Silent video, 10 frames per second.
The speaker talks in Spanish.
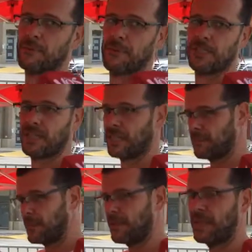vamos a
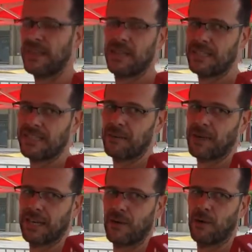tener para vender, así que
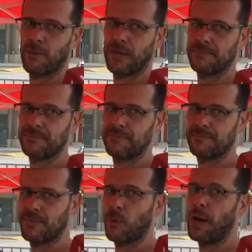vengan a comprar.
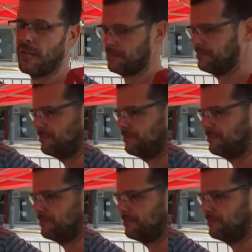Los vale.